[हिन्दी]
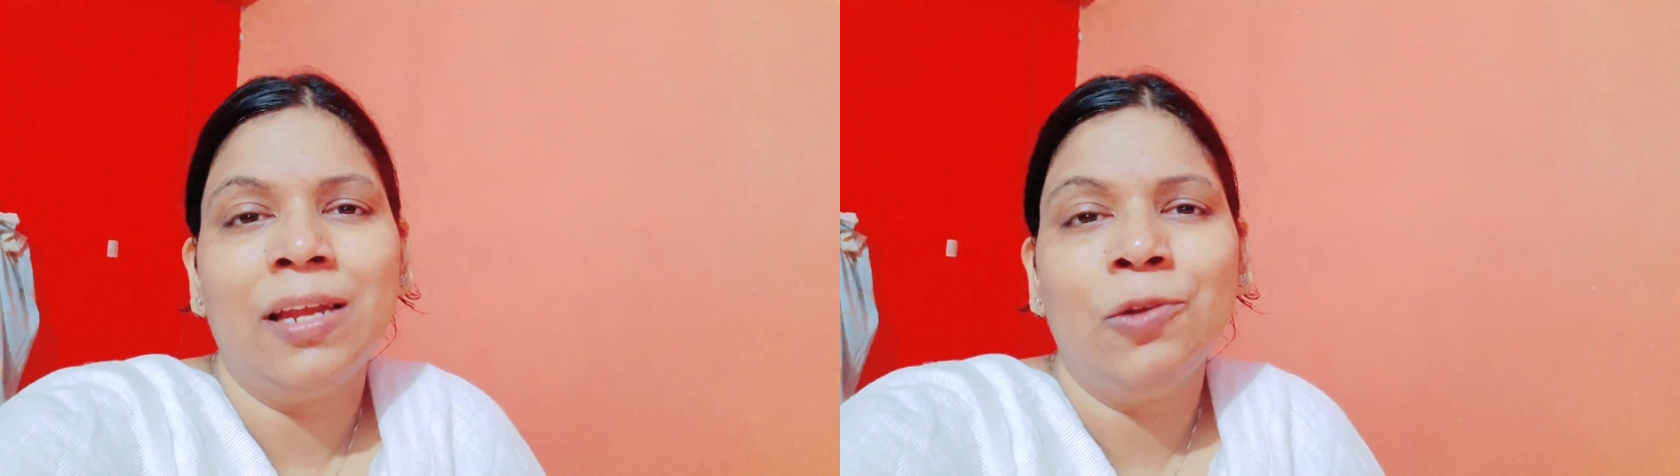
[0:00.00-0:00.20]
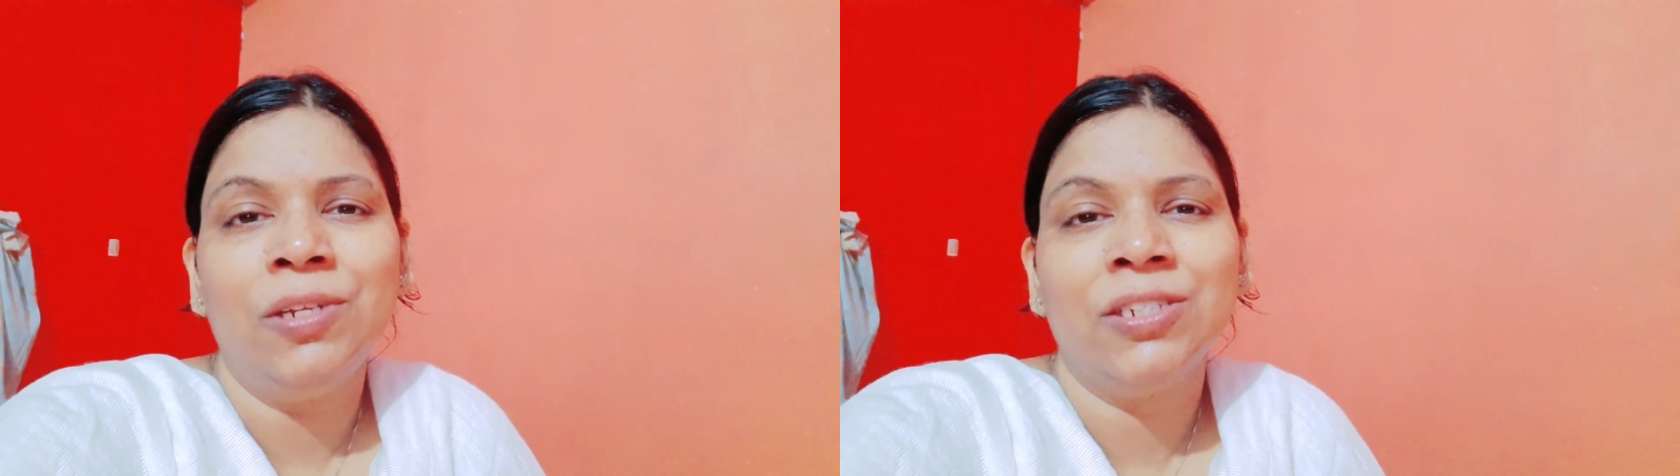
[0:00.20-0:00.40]

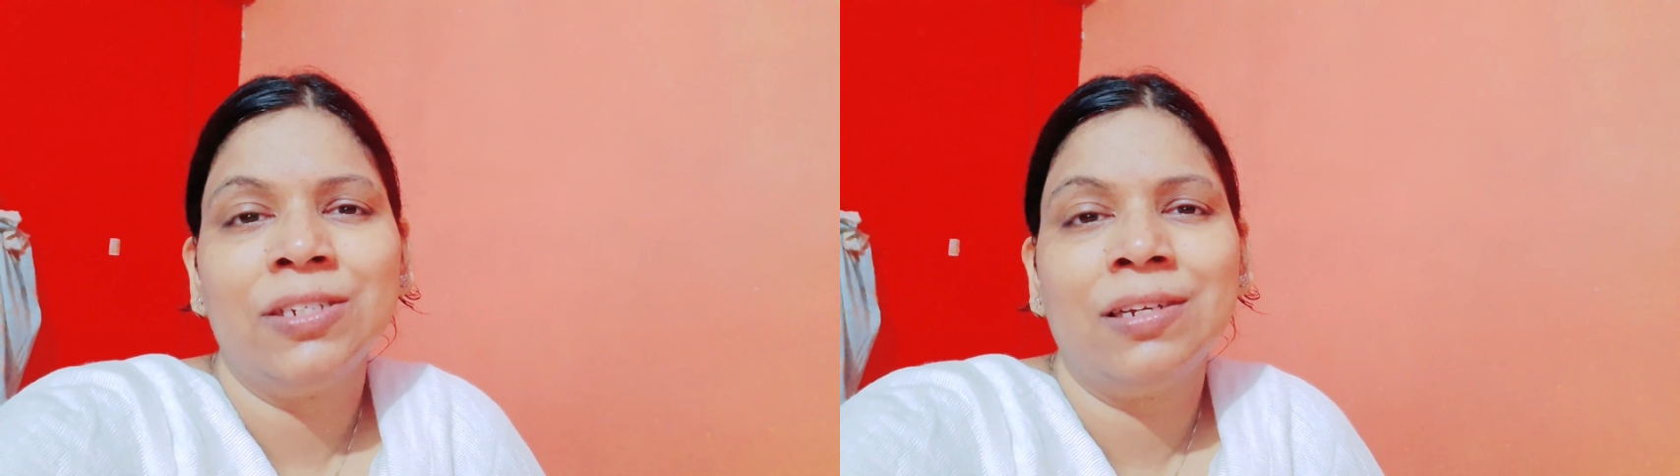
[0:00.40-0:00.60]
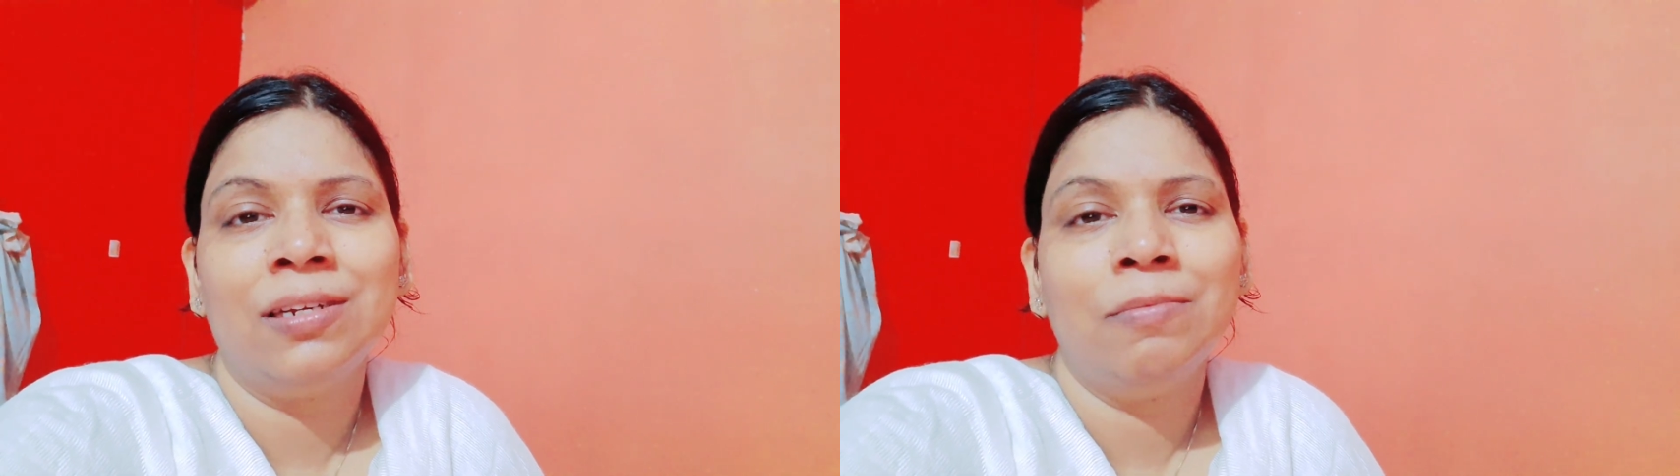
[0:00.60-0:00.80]

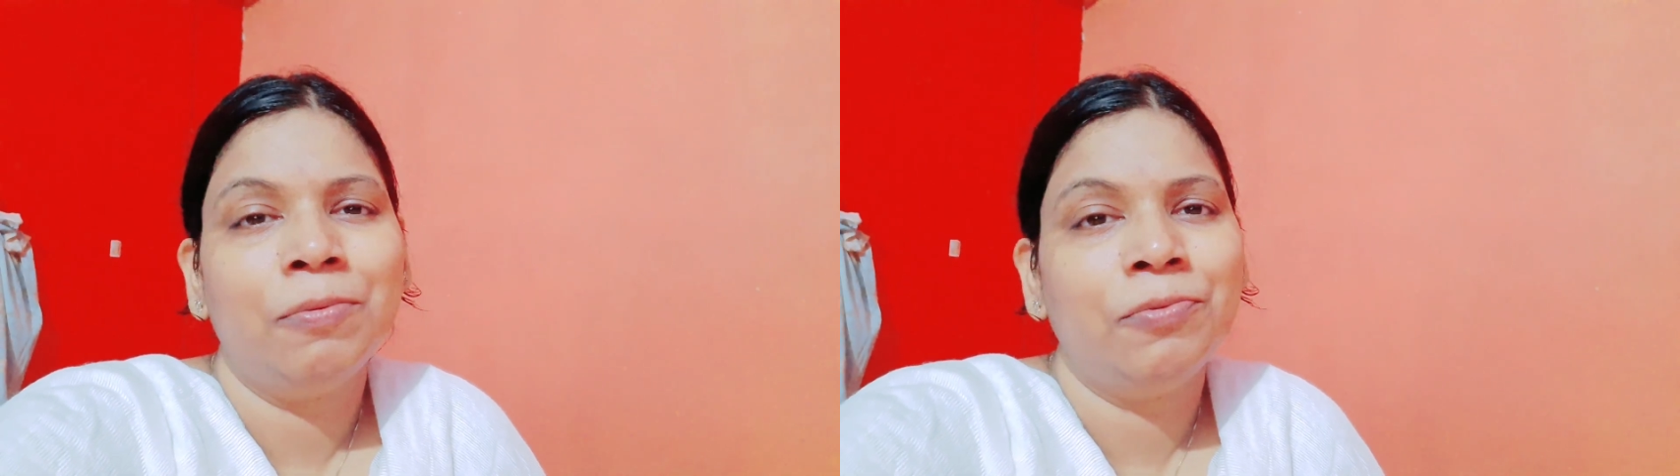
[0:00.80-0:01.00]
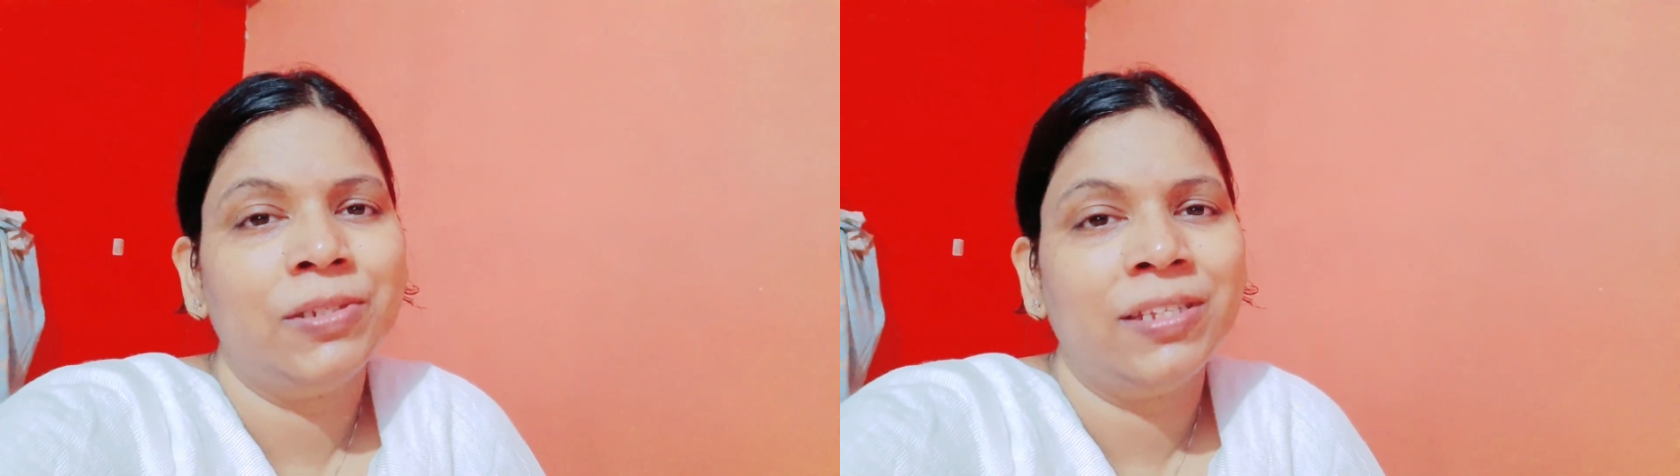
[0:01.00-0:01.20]
कैलकुलेशन करने में
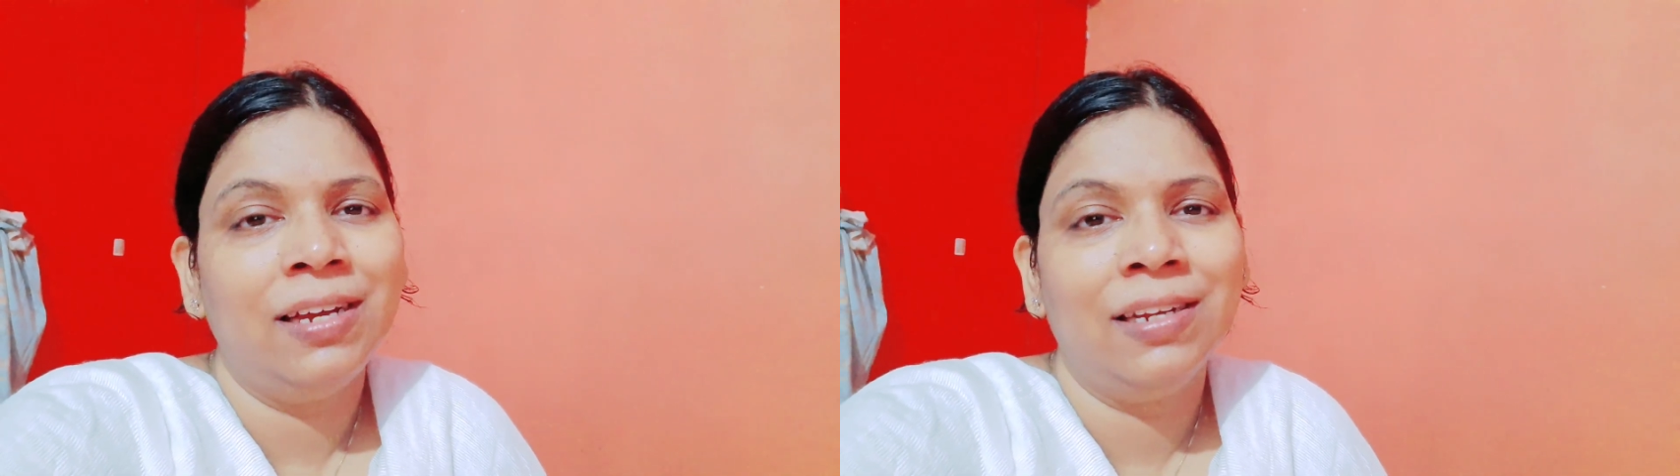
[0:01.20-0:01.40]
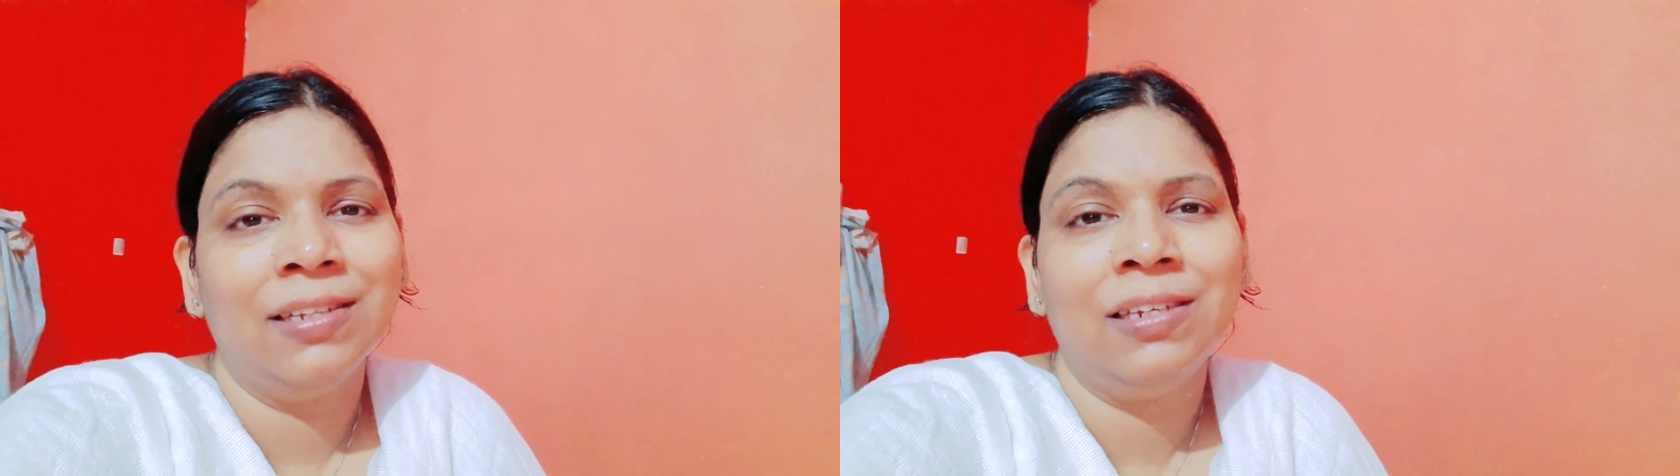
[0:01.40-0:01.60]
फिर से
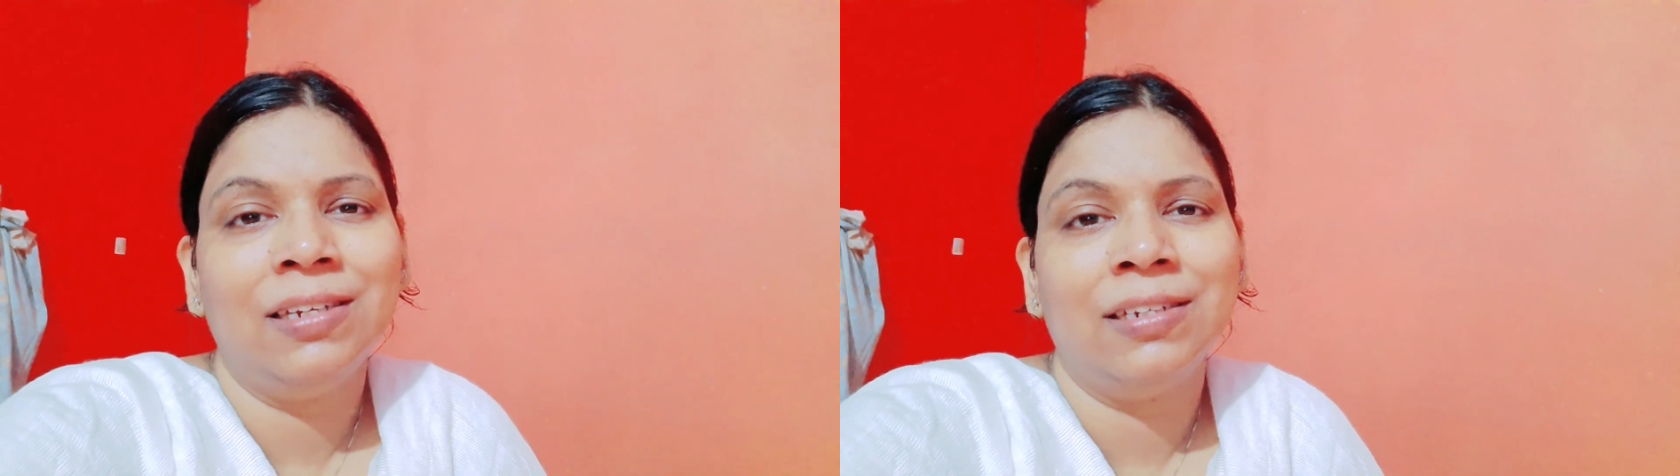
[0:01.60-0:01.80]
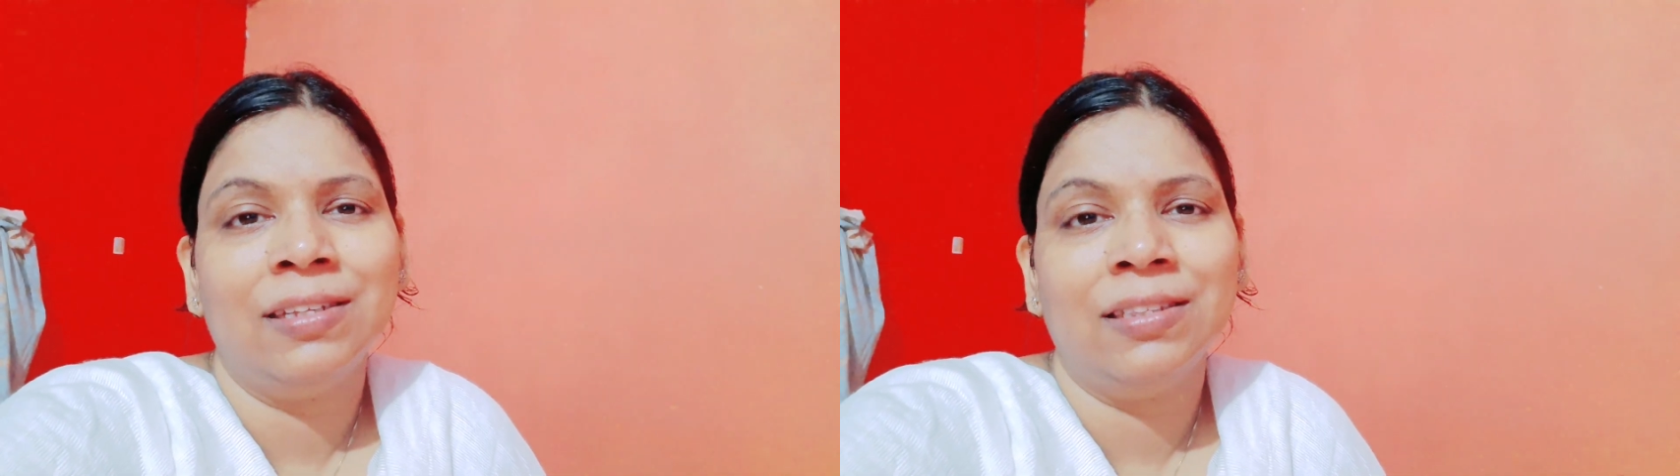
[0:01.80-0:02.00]
गलत ही
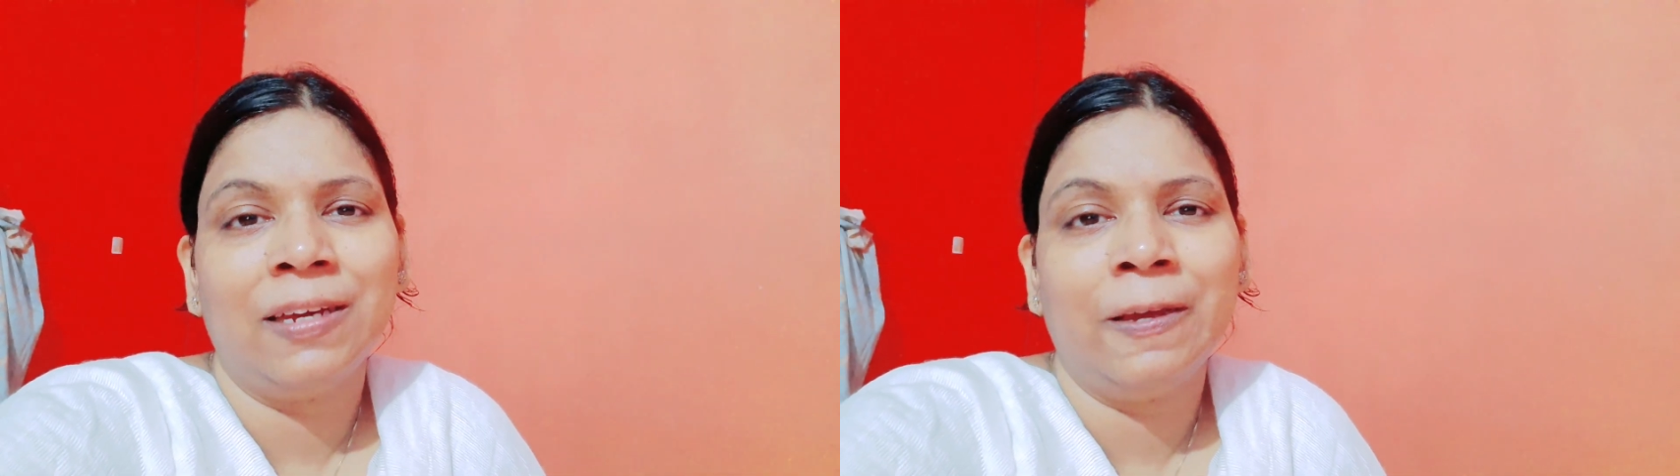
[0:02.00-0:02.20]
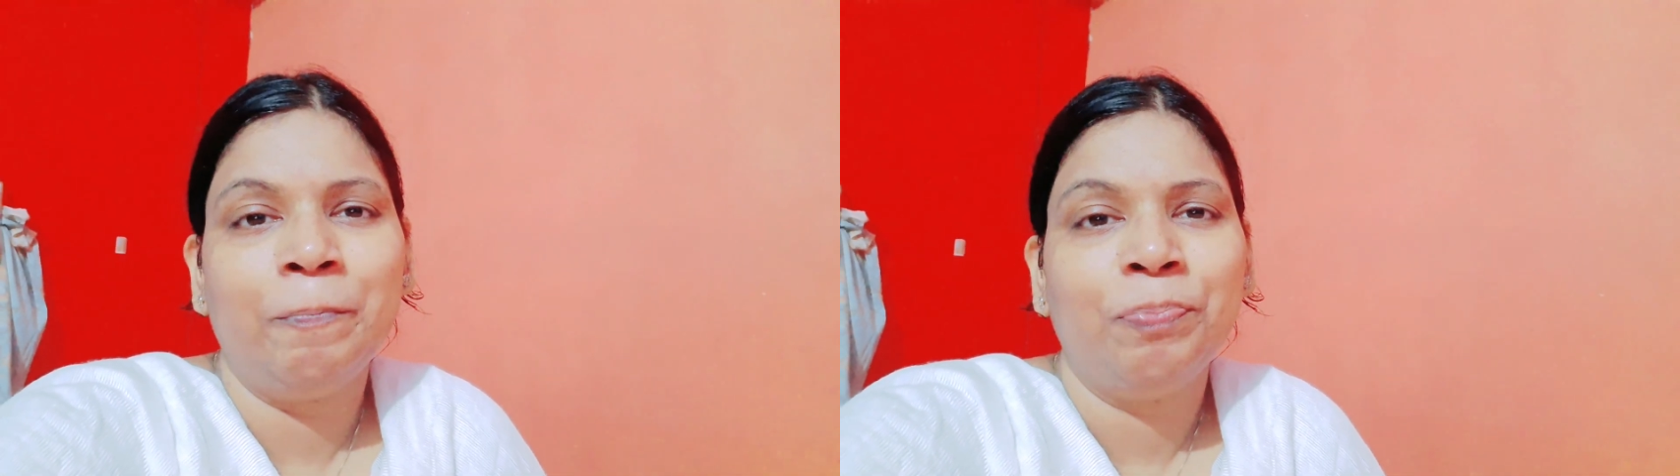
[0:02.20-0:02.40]
कर देता
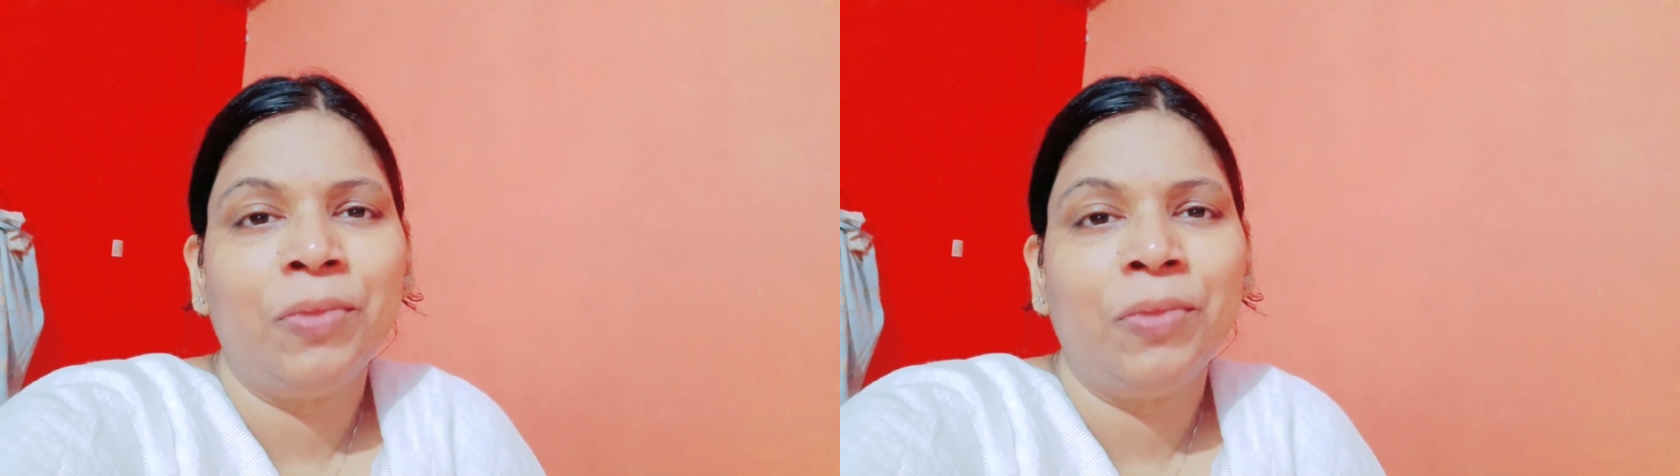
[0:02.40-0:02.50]
है